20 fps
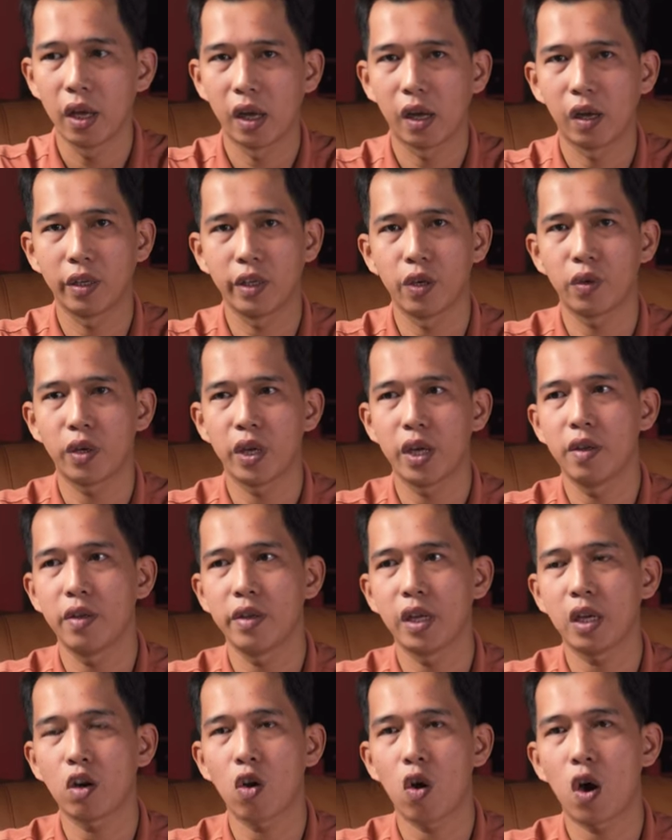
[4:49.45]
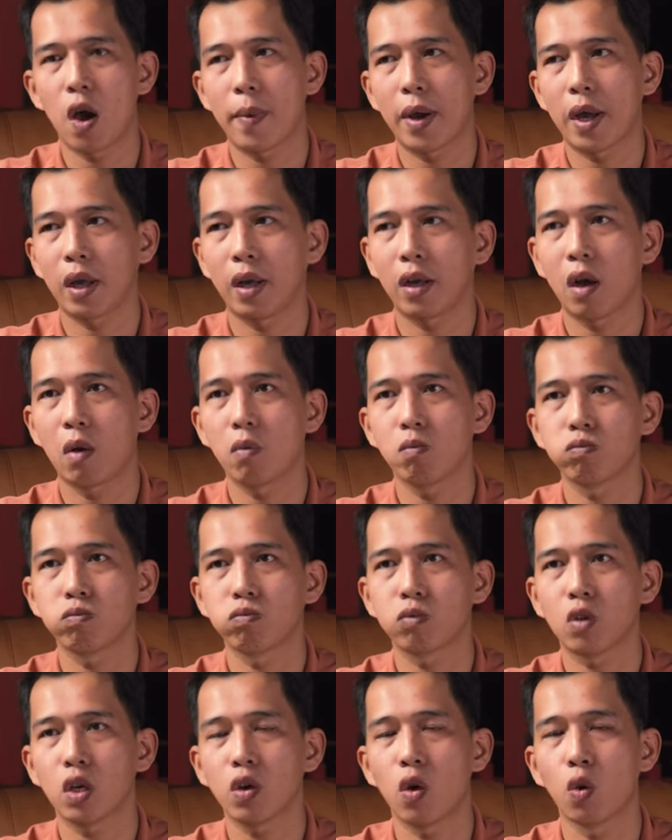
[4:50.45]
à, nhiều khi những cái loa mà
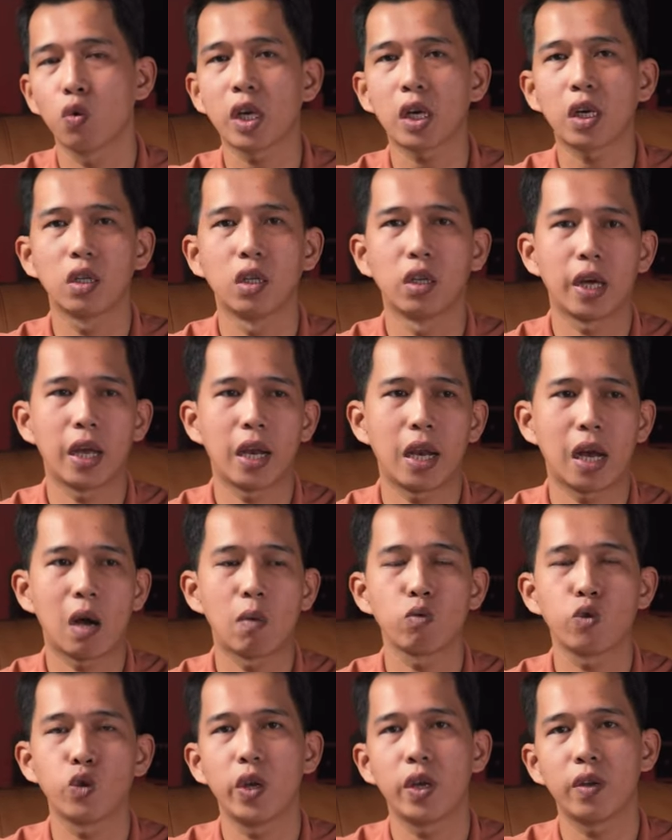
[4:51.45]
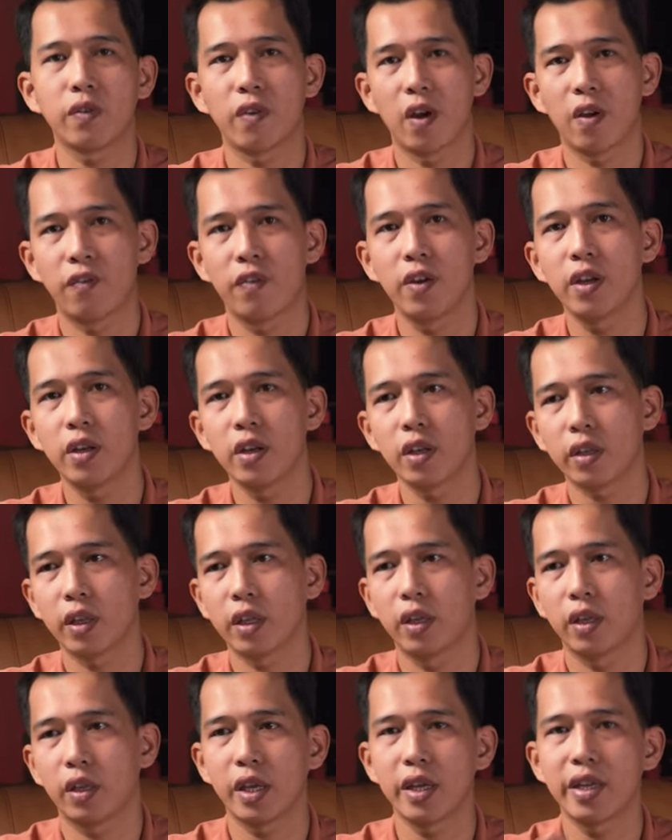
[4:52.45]
không có đủ chất lượng hay là không chuyên về phim đó,
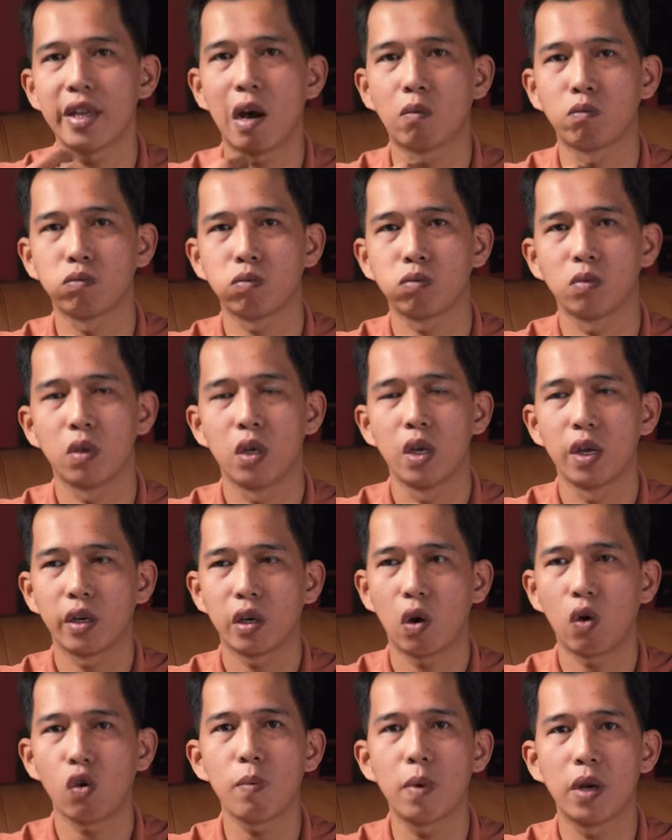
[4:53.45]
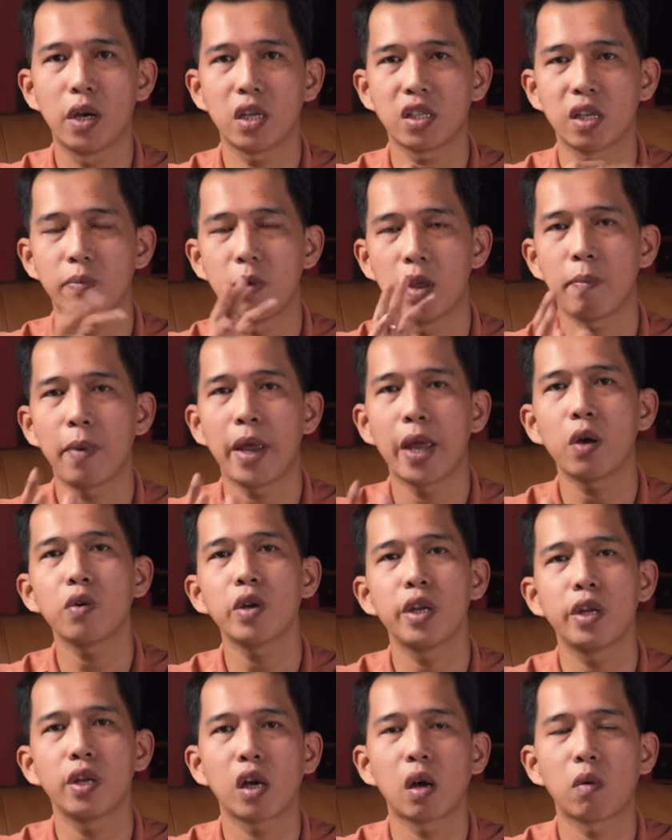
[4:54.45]
thì cái giọng nói của mình nó sẽ bị
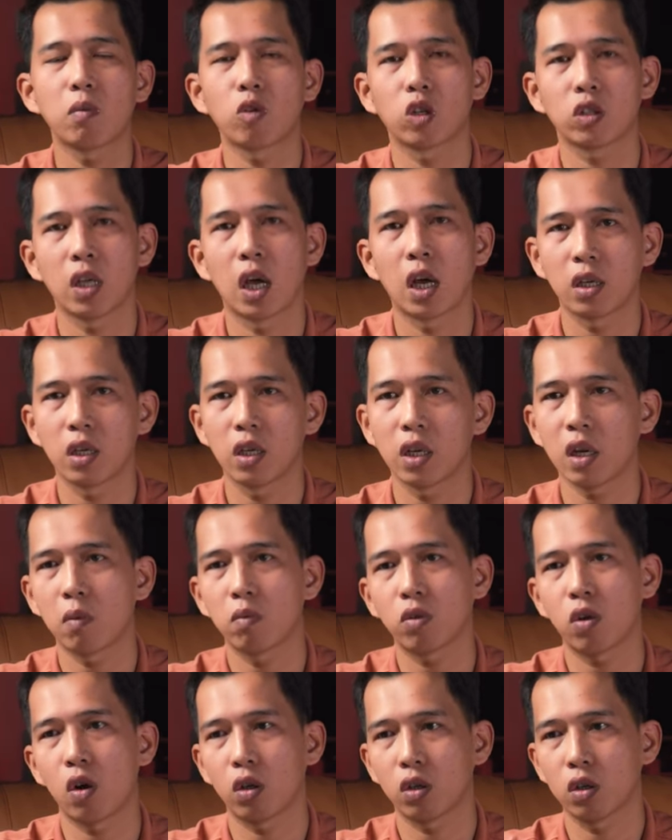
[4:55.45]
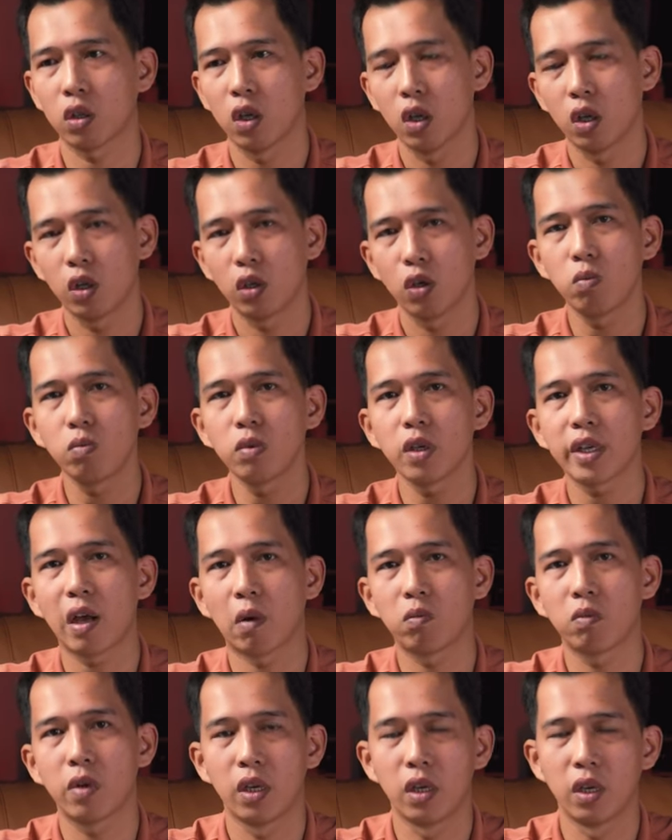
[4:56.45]
méo đi nó không còn thật nó không còn đúng cái
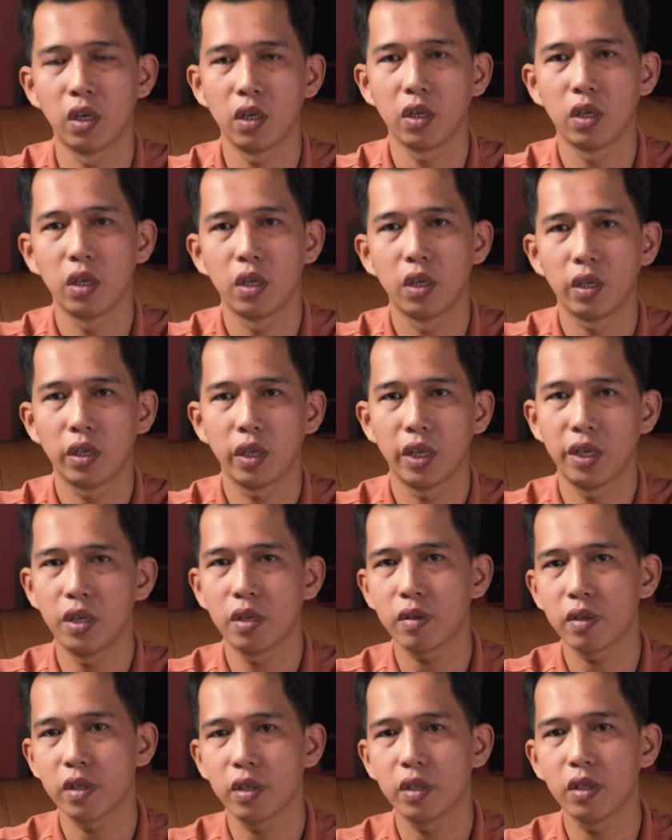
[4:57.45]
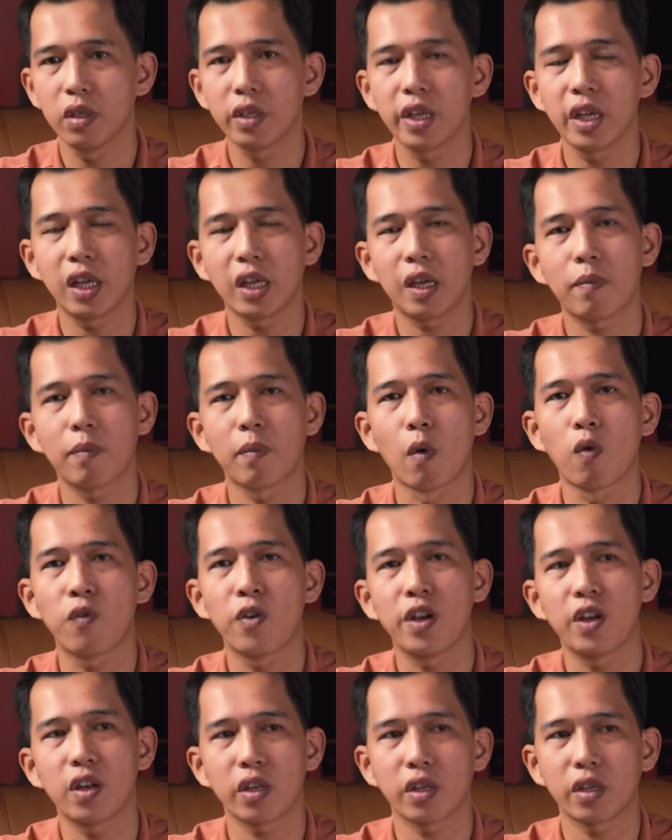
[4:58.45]
giọng mình nữa thì đương đương nhiên cái bộ
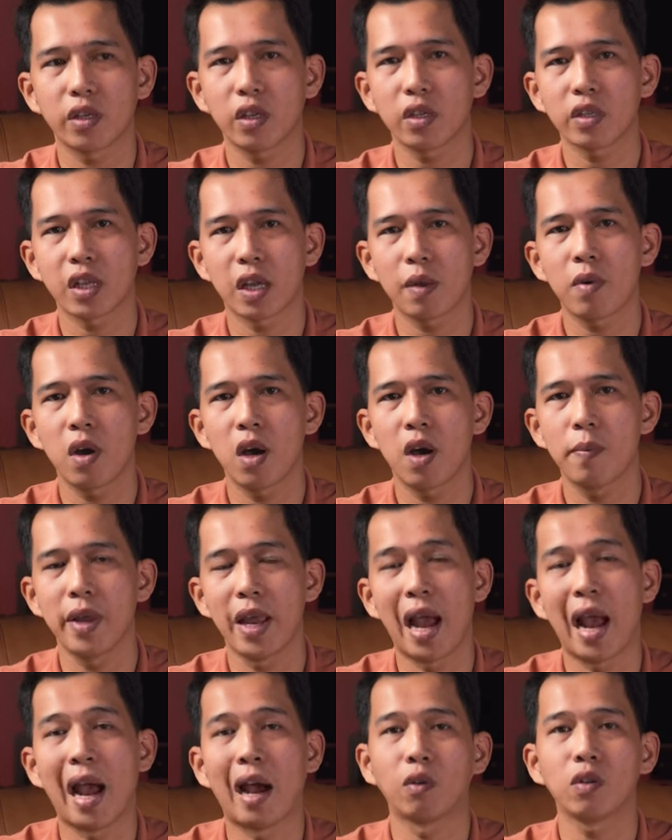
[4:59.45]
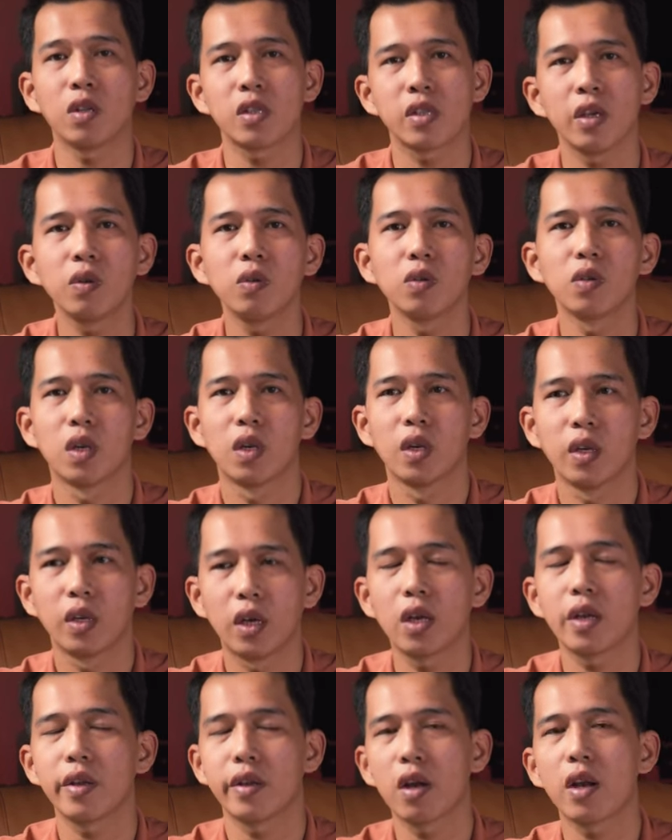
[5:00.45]
phim nó nó sẽ hơi bị ảo tí xíu
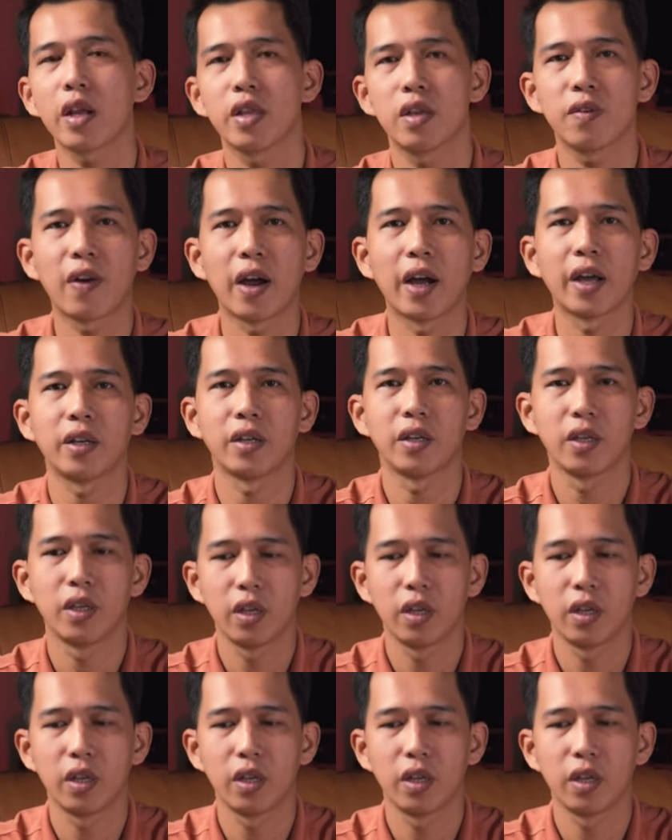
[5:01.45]
đó, đó là như vậy